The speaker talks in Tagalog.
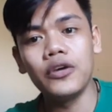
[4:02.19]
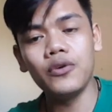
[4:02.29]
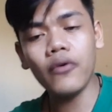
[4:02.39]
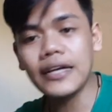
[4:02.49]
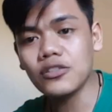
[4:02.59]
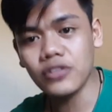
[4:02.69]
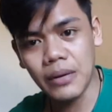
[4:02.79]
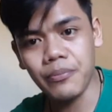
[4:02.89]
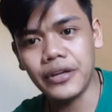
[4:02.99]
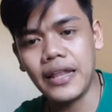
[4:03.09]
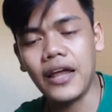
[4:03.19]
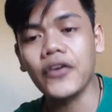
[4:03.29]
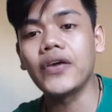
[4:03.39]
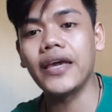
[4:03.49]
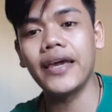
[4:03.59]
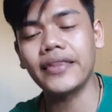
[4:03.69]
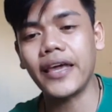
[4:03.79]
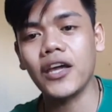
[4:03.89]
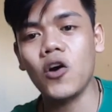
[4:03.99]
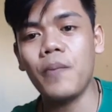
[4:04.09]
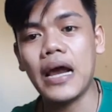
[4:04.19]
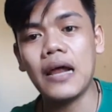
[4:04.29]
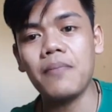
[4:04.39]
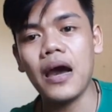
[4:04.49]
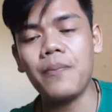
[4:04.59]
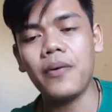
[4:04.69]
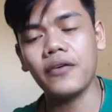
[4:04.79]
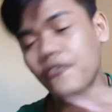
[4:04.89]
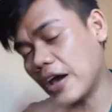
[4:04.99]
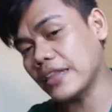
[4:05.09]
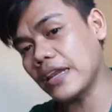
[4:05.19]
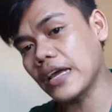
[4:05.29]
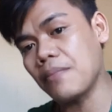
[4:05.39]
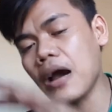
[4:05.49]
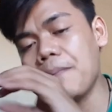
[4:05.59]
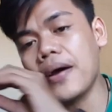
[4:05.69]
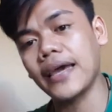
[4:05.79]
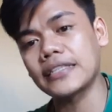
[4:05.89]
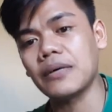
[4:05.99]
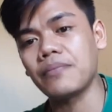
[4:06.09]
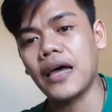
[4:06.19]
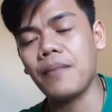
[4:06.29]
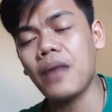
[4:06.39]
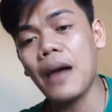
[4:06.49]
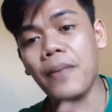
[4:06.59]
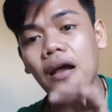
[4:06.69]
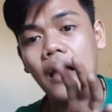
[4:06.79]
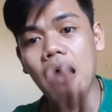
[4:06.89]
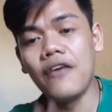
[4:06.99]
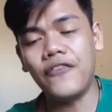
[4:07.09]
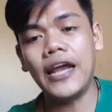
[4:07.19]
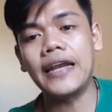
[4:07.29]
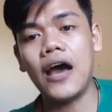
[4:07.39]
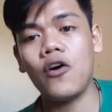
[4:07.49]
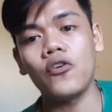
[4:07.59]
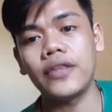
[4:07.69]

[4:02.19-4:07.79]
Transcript: yung SO number na lang hihintayin ko para makapag finally nga makapag-exam na makapag-file na ako